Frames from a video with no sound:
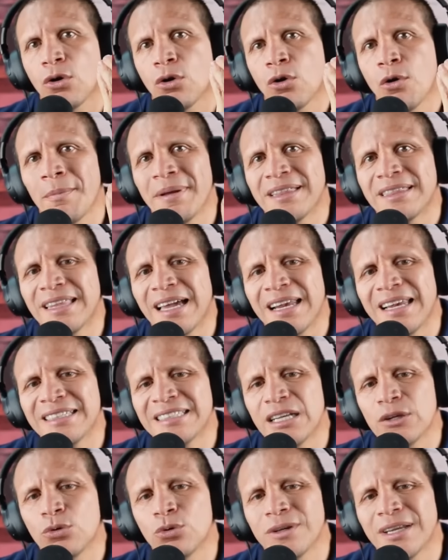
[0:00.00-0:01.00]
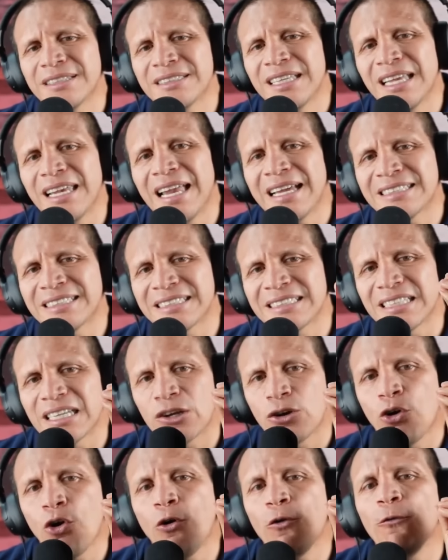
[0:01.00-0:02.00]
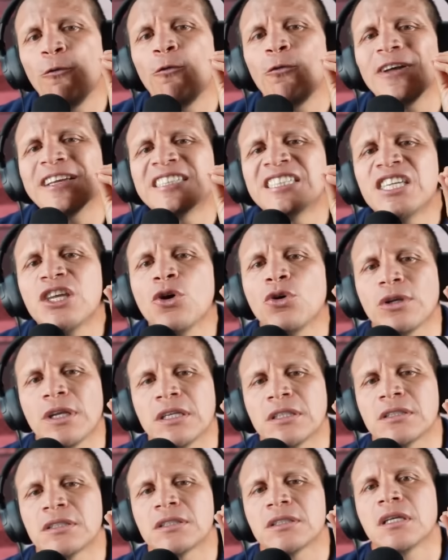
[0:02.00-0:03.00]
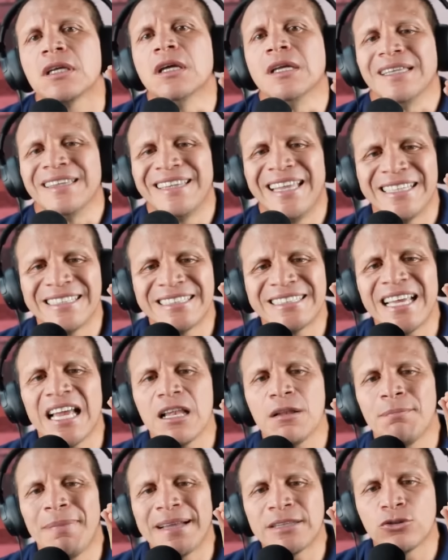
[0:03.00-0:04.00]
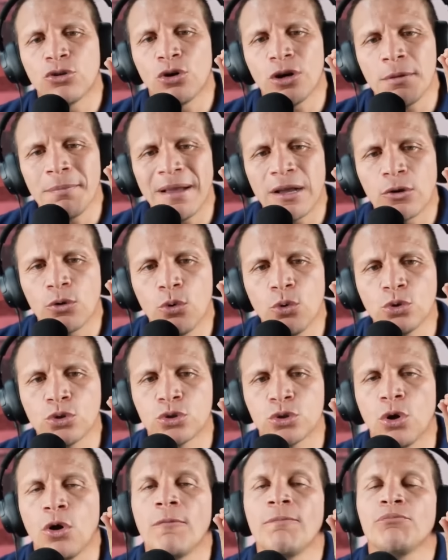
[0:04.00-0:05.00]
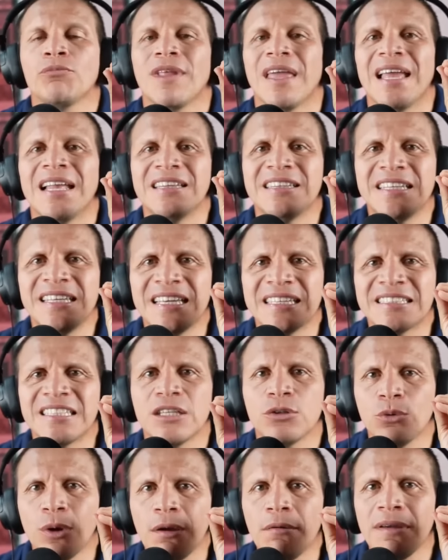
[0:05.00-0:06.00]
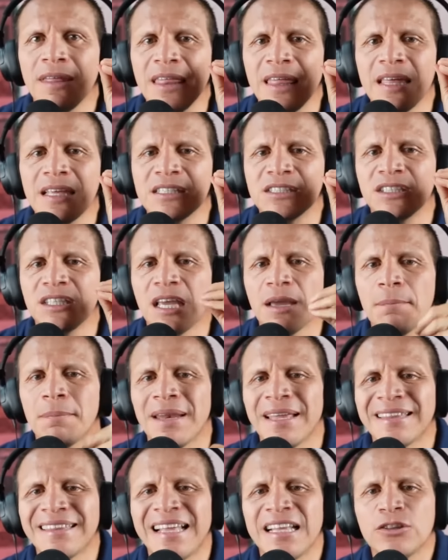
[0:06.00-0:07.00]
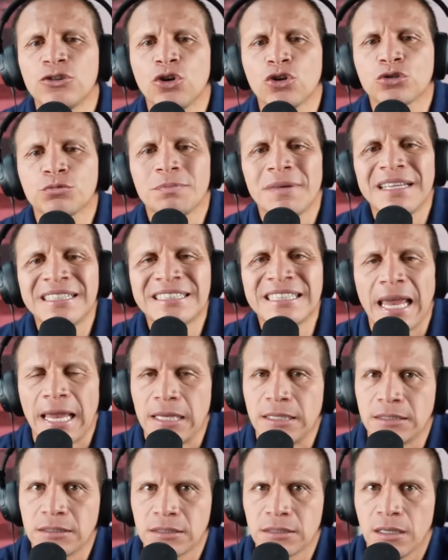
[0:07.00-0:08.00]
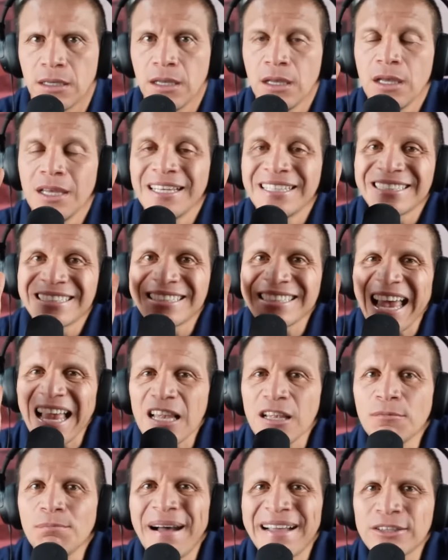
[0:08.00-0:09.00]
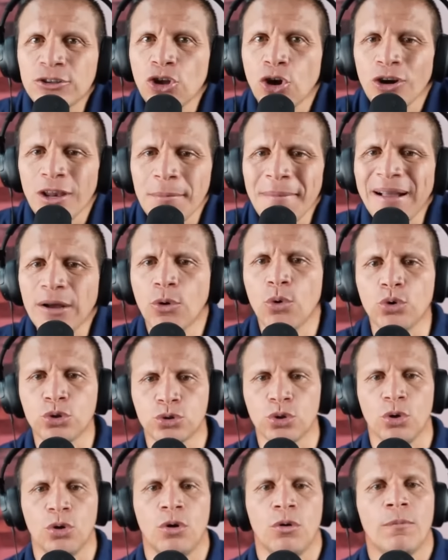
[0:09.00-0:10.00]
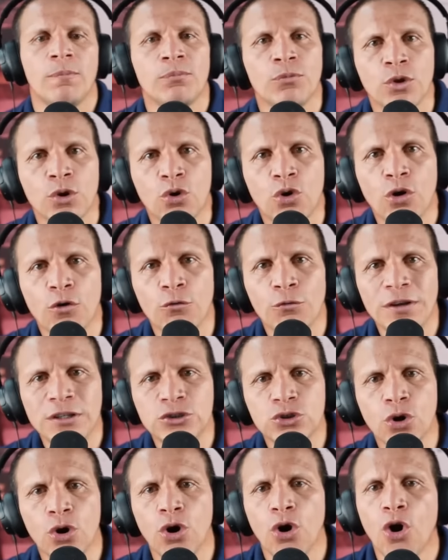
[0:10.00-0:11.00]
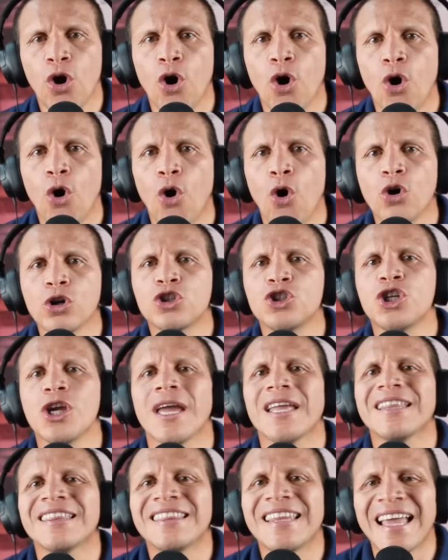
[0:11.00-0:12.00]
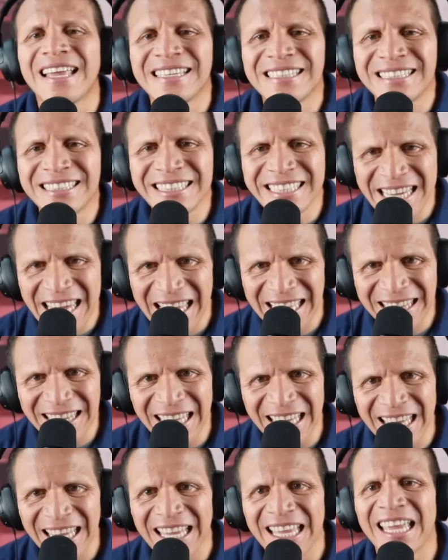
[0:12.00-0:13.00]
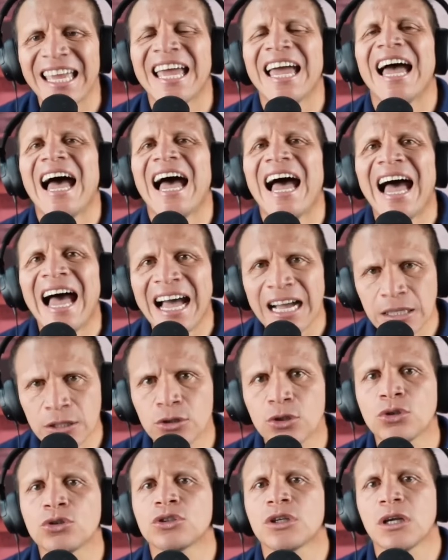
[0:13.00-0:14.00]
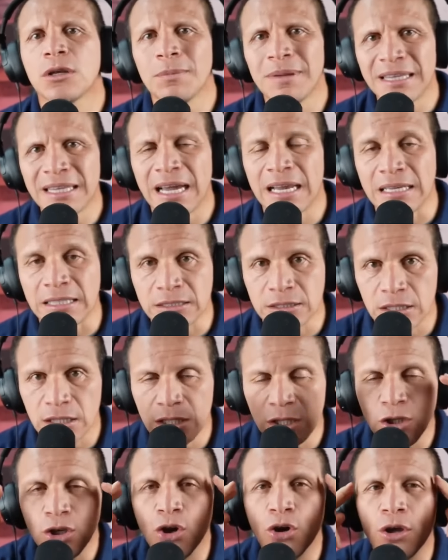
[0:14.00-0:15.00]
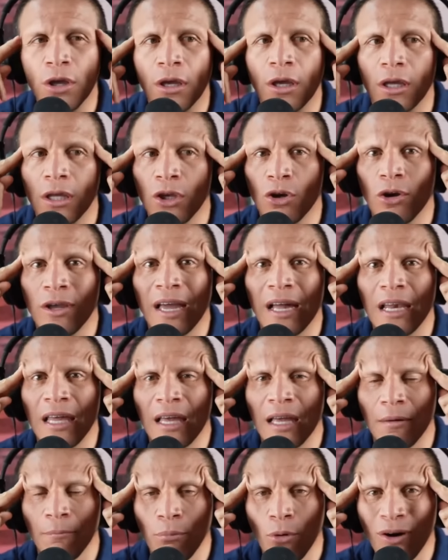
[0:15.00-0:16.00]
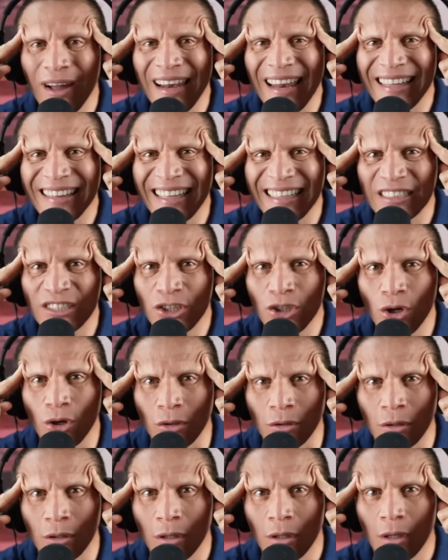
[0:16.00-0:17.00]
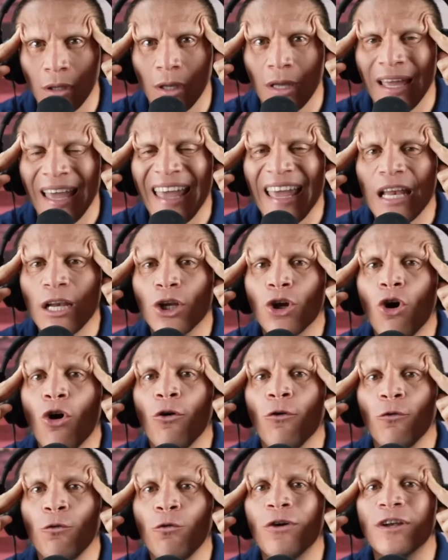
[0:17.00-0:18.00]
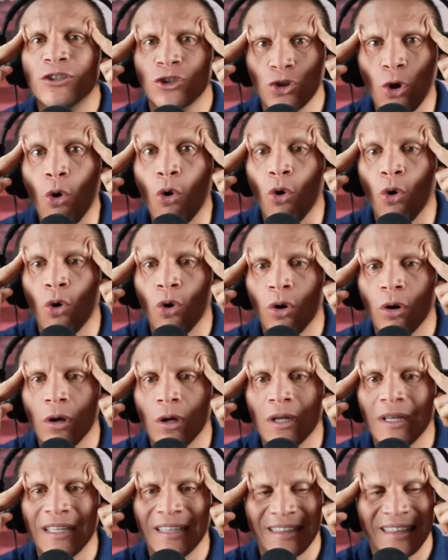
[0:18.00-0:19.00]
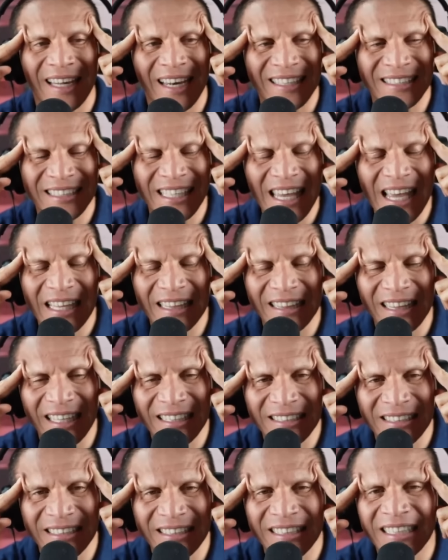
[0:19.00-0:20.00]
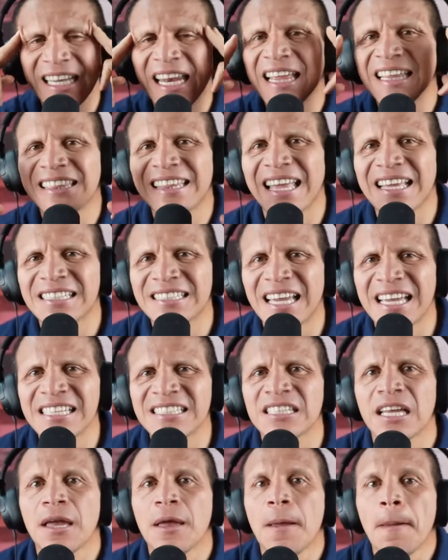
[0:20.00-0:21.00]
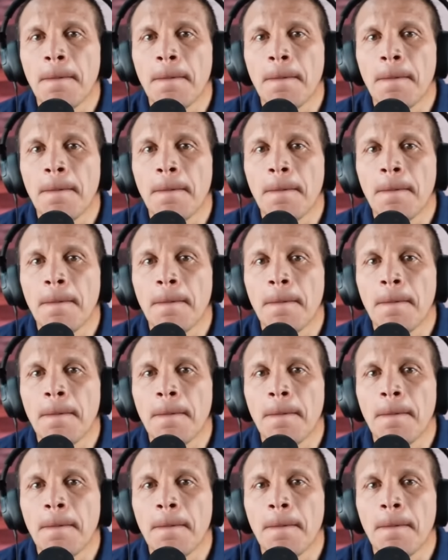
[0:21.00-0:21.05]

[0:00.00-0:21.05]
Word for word: comentarles algunas de las confesiones de Salvatore Mancuso el 19 de diciembre del 2006. Salvatore Mancuso confesó 87 actos criminales. Y hoy, y oígale, póngale atención, él confesó 336